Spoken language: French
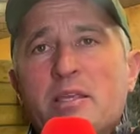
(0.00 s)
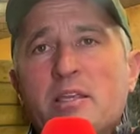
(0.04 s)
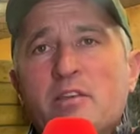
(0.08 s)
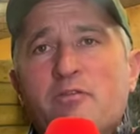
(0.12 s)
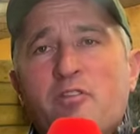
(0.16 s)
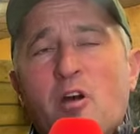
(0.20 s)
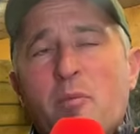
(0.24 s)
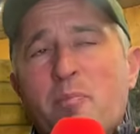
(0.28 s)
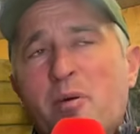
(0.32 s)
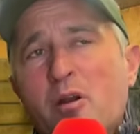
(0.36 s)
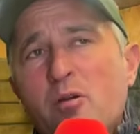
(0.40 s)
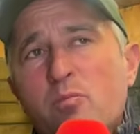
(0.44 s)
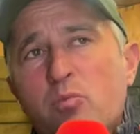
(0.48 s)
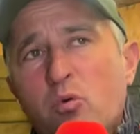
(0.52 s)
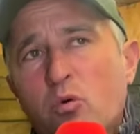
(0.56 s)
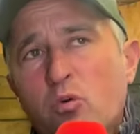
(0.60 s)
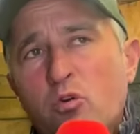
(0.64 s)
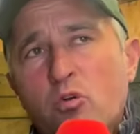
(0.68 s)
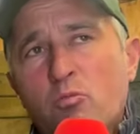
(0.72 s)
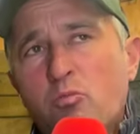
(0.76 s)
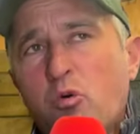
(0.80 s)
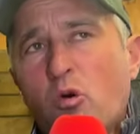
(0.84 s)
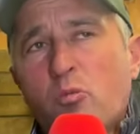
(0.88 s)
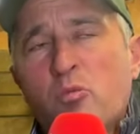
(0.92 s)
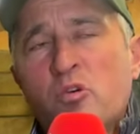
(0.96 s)
Il ne fera pas le,
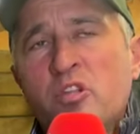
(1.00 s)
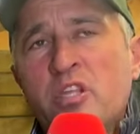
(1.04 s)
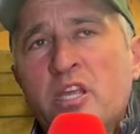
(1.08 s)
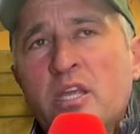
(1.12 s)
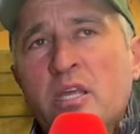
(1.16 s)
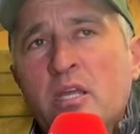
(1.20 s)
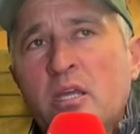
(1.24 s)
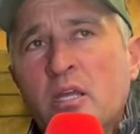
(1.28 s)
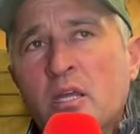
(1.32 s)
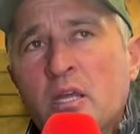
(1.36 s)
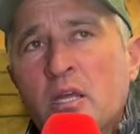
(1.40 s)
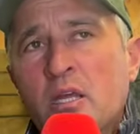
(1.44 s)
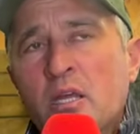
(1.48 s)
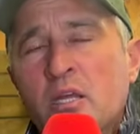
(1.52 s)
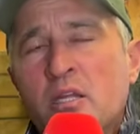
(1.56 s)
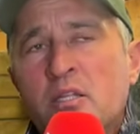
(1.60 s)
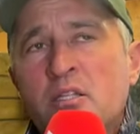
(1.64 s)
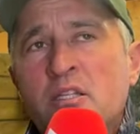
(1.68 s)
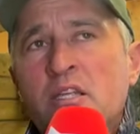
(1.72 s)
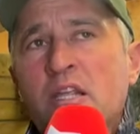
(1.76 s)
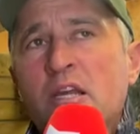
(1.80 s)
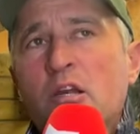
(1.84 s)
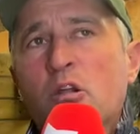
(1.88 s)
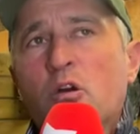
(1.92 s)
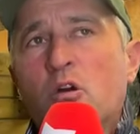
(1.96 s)
Bourbonnais
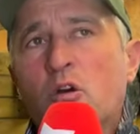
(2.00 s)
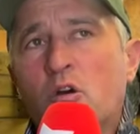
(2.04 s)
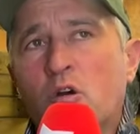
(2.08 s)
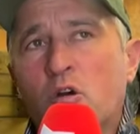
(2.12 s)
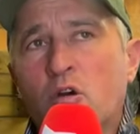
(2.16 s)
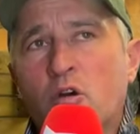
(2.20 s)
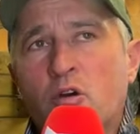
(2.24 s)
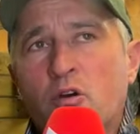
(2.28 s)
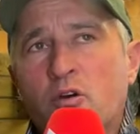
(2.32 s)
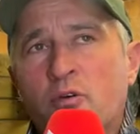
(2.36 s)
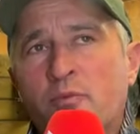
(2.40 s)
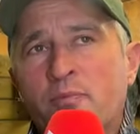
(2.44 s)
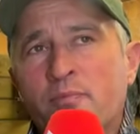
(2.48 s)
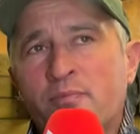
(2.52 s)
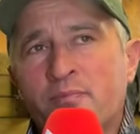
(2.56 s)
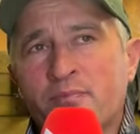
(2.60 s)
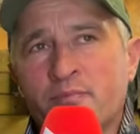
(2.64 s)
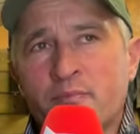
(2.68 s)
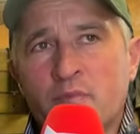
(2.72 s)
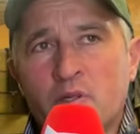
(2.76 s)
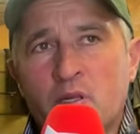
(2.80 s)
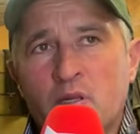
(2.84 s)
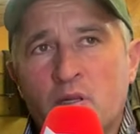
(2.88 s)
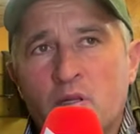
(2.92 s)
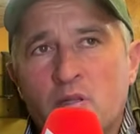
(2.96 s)
ni le,
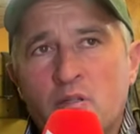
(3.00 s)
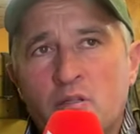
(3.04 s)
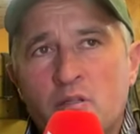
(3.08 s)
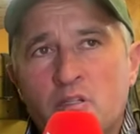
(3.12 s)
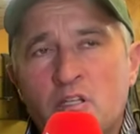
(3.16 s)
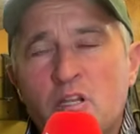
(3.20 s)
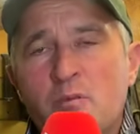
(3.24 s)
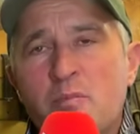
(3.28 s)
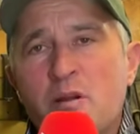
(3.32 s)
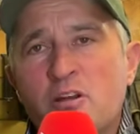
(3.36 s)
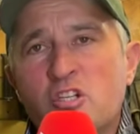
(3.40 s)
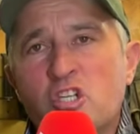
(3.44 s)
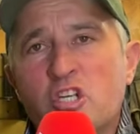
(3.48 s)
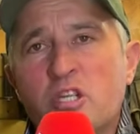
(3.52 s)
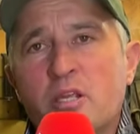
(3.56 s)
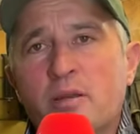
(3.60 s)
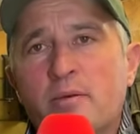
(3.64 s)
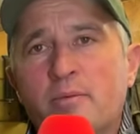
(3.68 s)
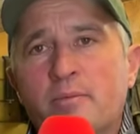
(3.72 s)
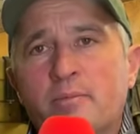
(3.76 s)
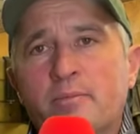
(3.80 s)
ni le Belgique.